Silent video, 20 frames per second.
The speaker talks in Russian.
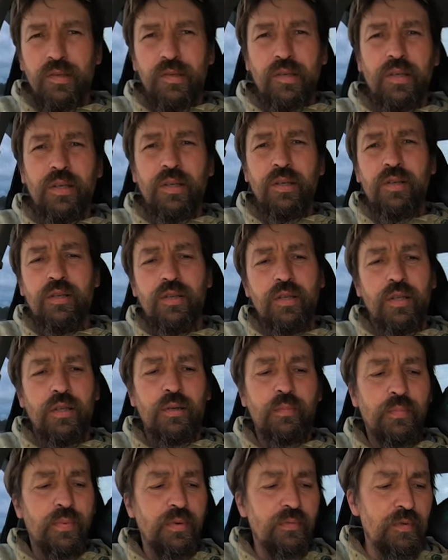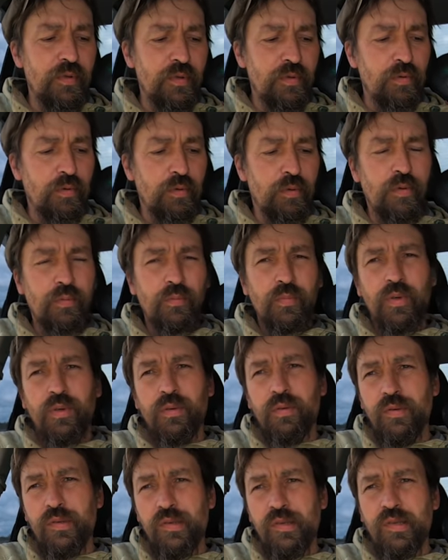Если, конечно, нам повезет, то мы
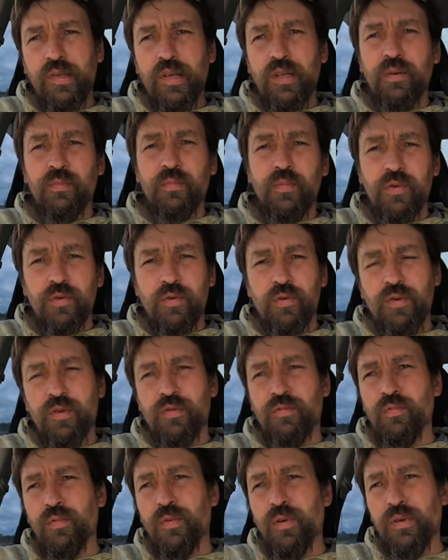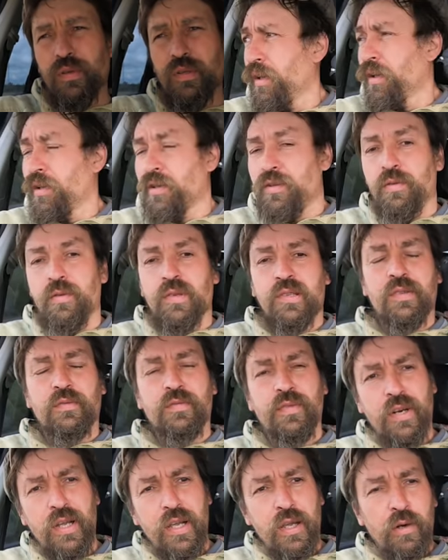ее застанем еще живой. Что за
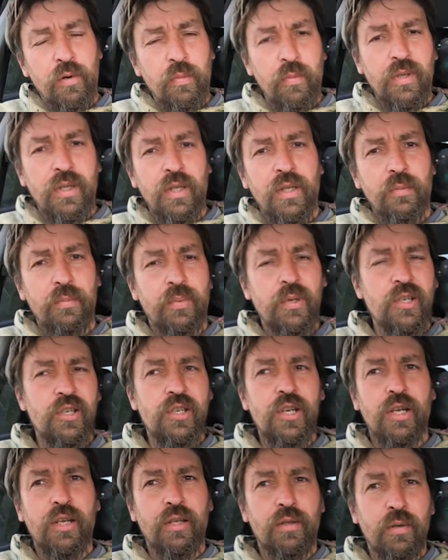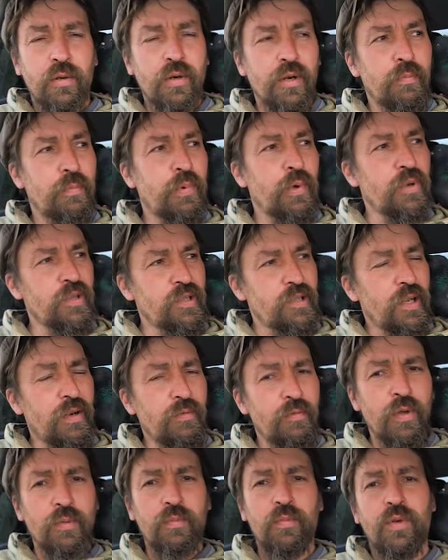фраер у меня на плече, который просто
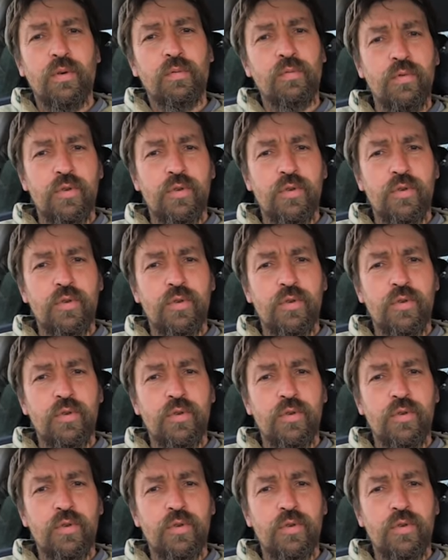рвет мне